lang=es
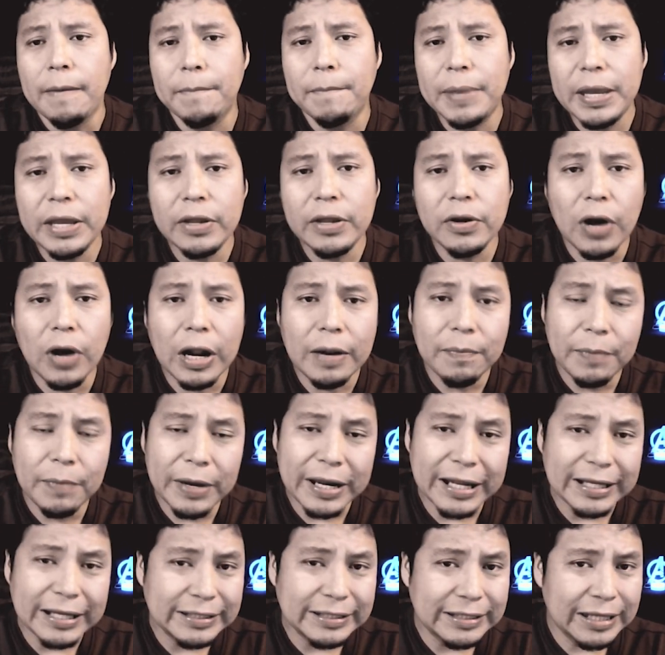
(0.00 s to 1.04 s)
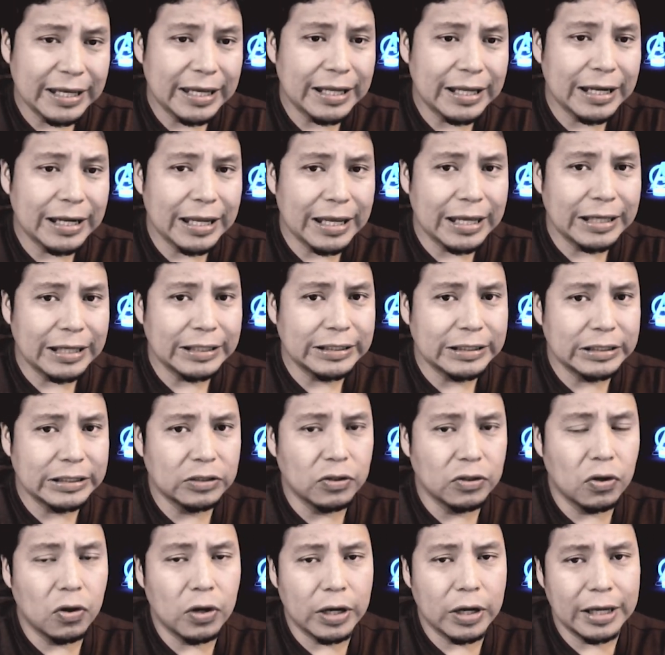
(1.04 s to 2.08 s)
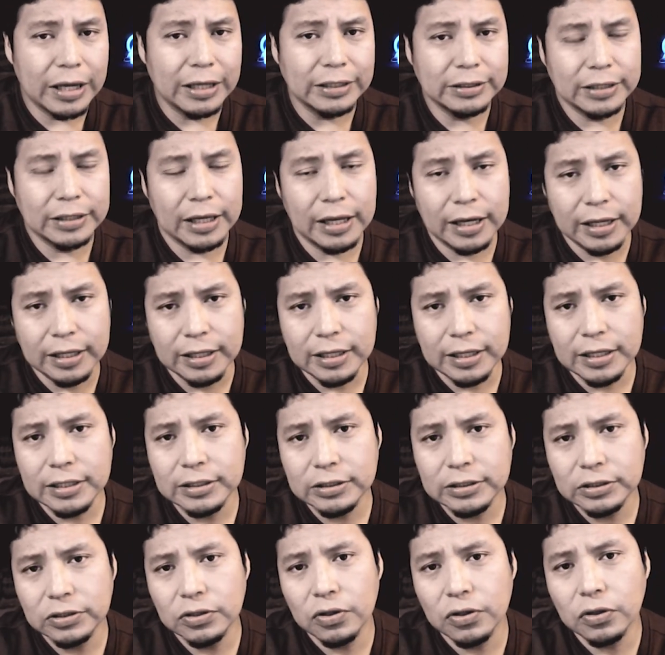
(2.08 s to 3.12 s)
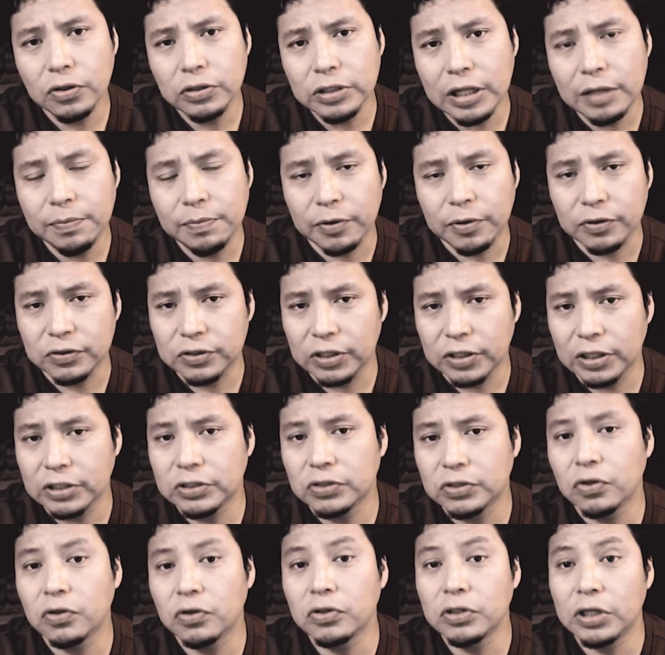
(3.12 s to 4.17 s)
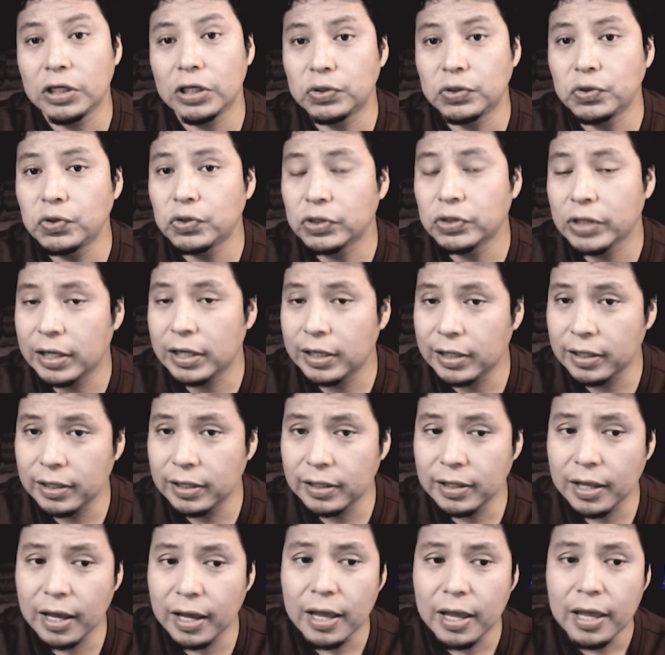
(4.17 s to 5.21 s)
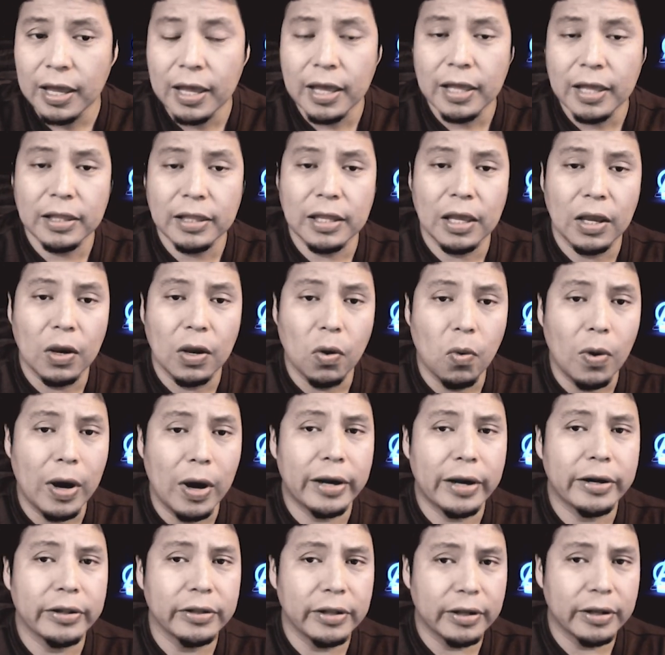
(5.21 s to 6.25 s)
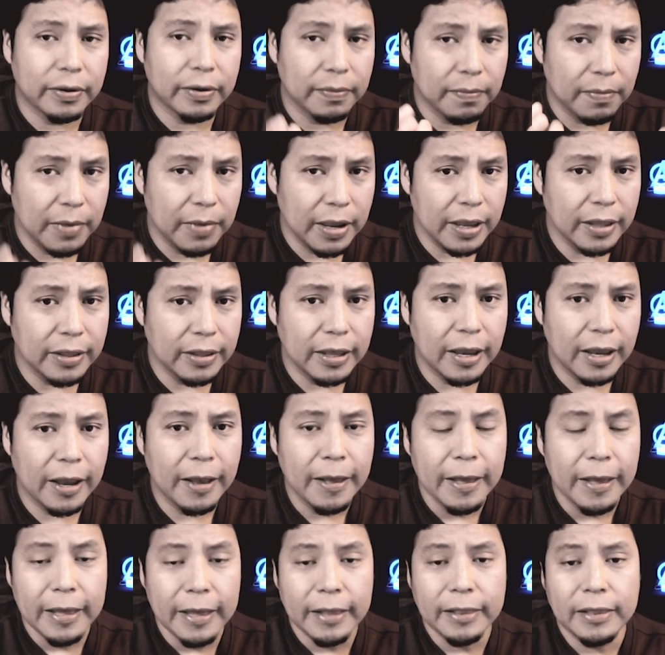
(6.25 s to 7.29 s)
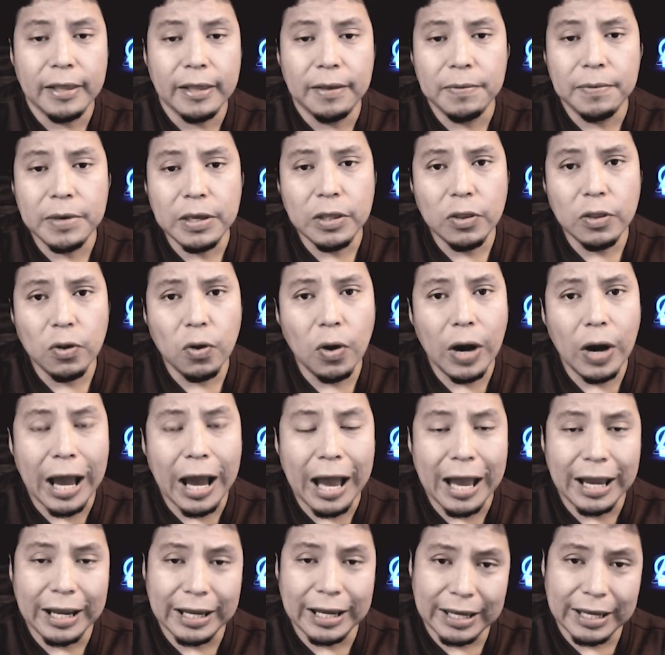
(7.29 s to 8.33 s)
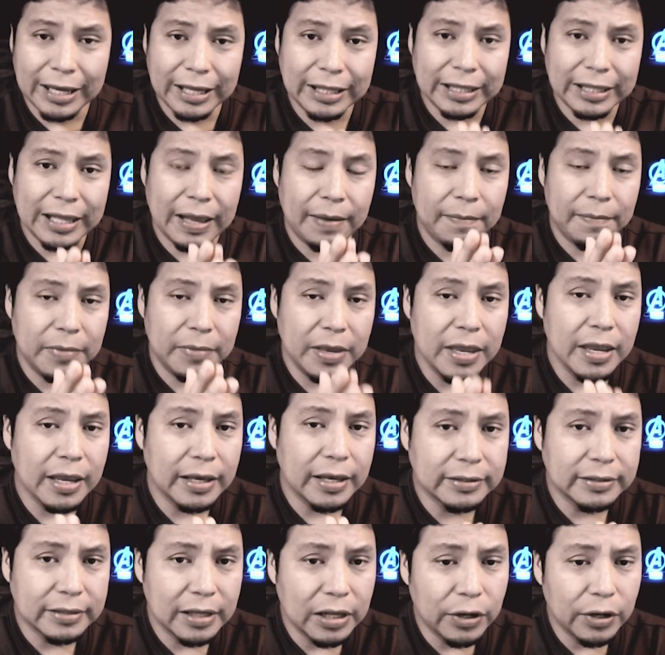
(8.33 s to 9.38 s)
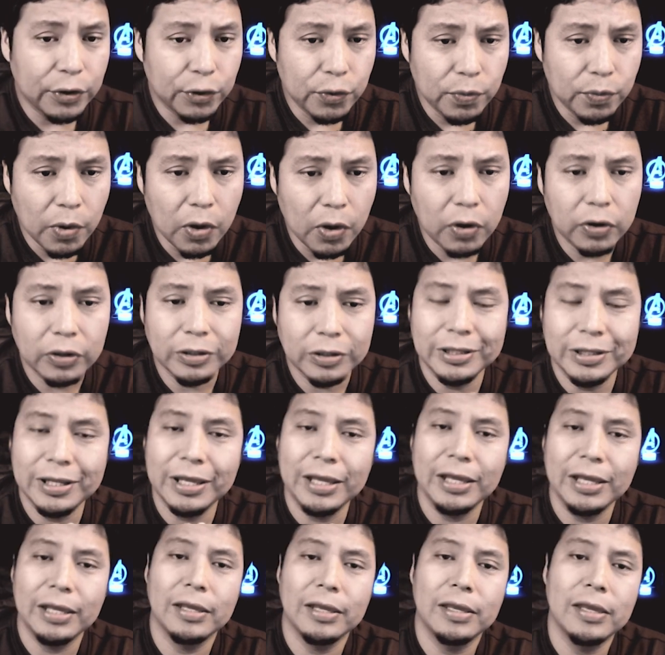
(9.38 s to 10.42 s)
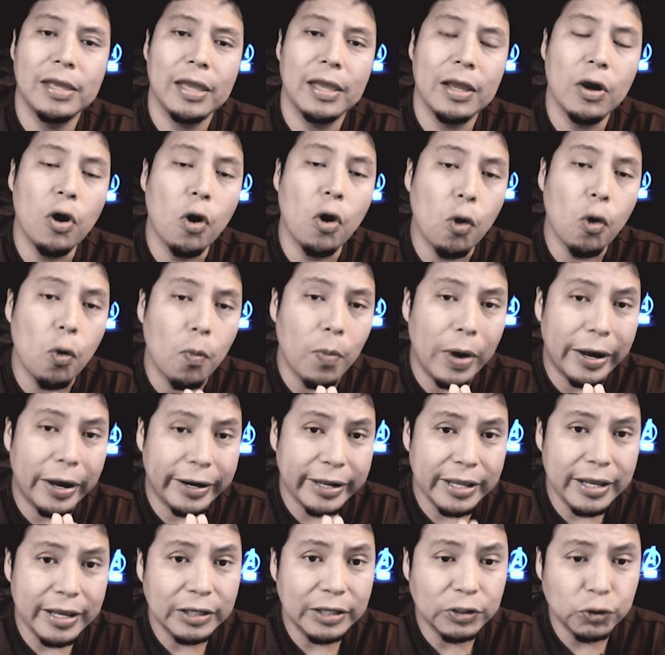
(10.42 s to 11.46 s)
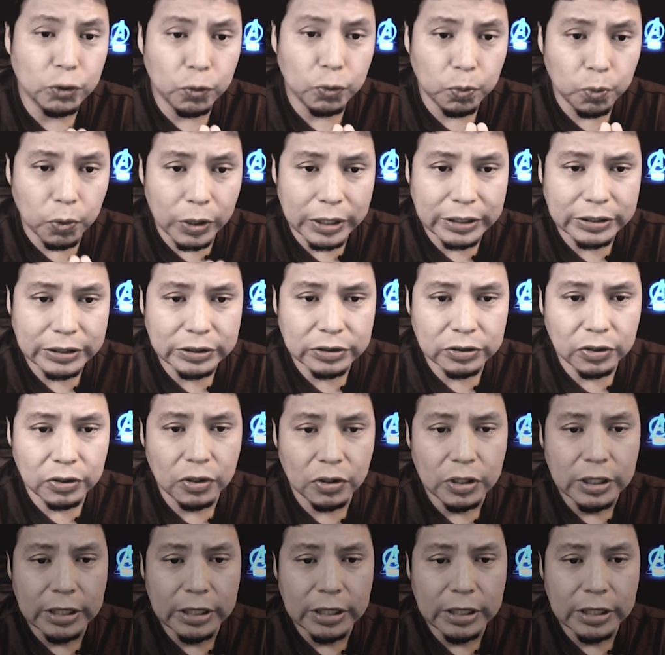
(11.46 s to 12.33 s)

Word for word: pero al parecer esto es el inicio del proceso de su salida de Warner Media, debido a que también está el rumor de quien ocuparía su puesto